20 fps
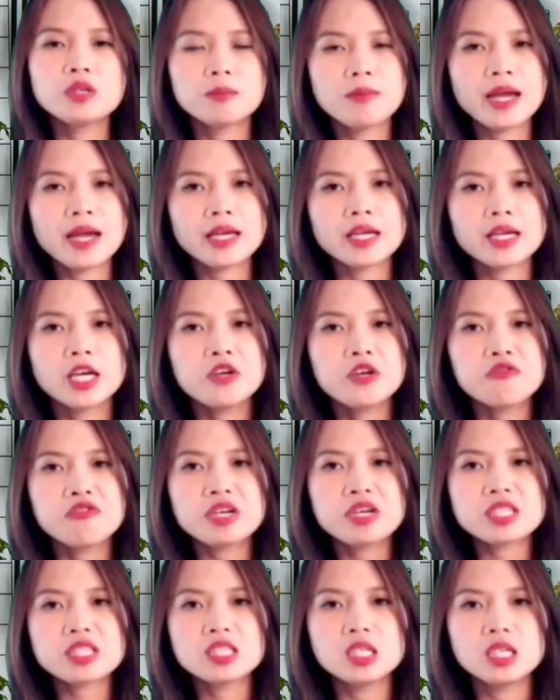nhấn mạnh
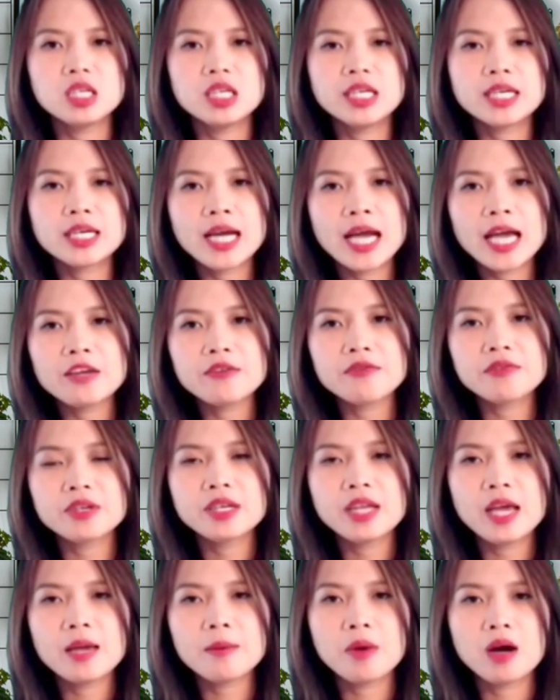việc xử lý ngay
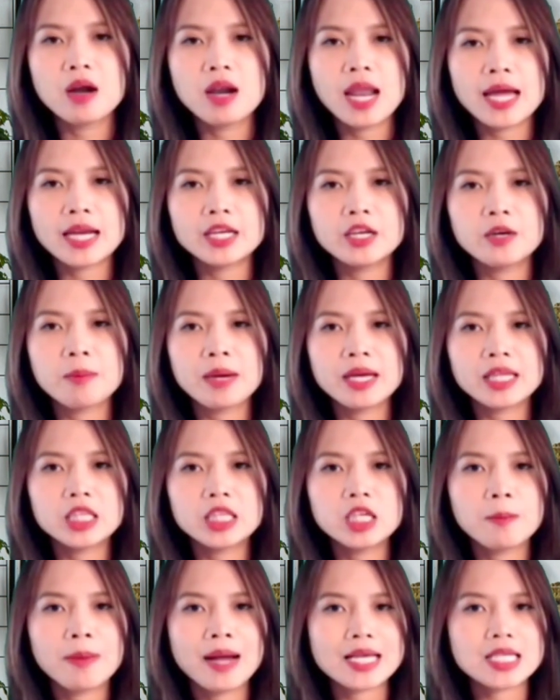vấn đề mở lại đường bay
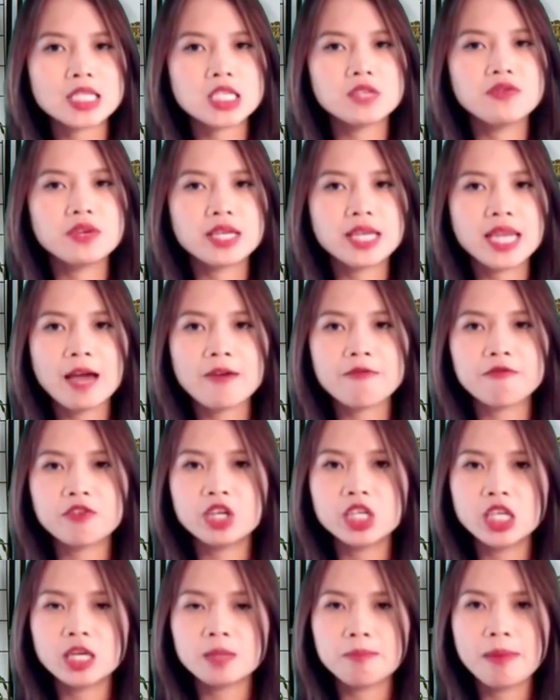thương mại giữa Việt Nam
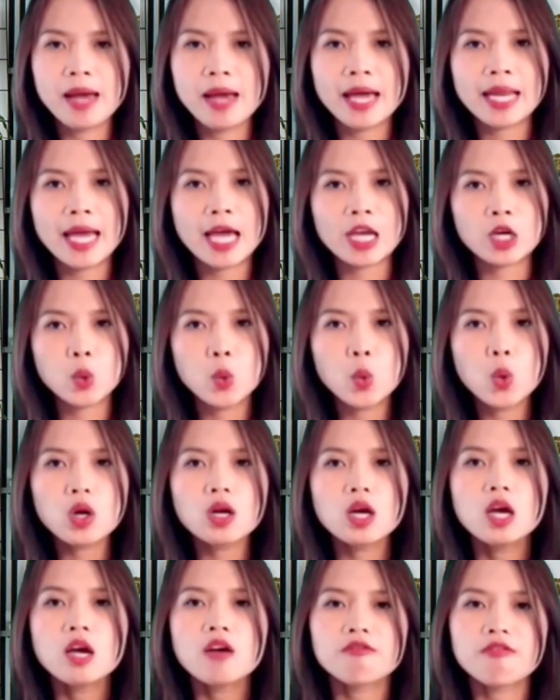với Nhật Bản, Hàn
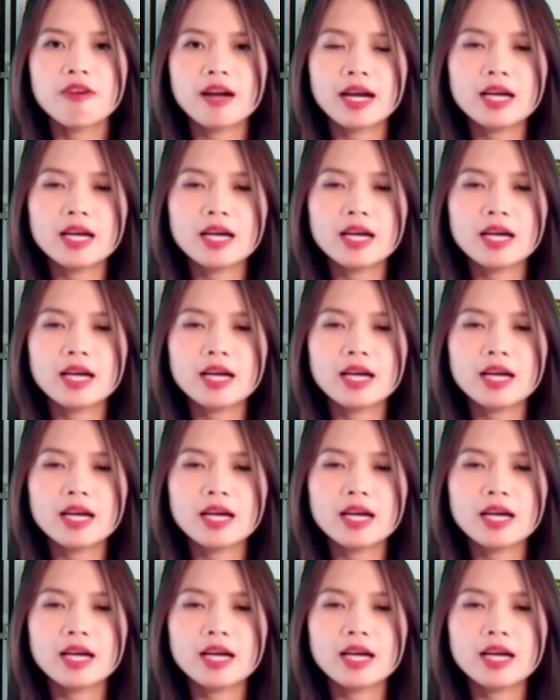Quốc và